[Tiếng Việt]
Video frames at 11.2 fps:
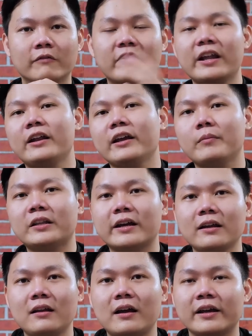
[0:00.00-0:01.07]
Vậy nên anh em mới
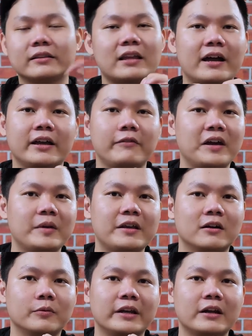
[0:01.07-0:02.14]
thấy là hiện tại GVM bây
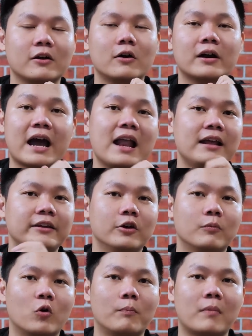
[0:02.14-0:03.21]
giờ tụi mình đang có khá là
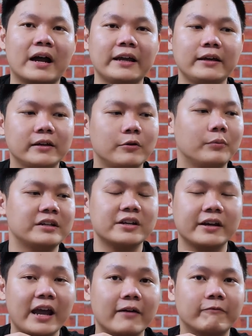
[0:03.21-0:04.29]
nhiều bộ máy dùng để
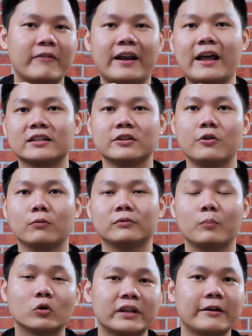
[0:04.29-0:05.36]
chơi game và đang sử dụng
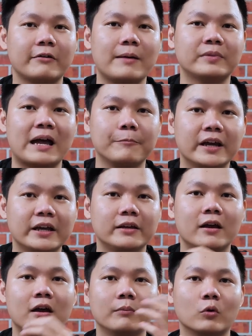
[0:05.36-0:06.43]
một thanh RAM 8GB
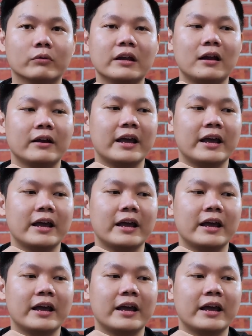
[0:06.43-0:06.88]
Mục đích là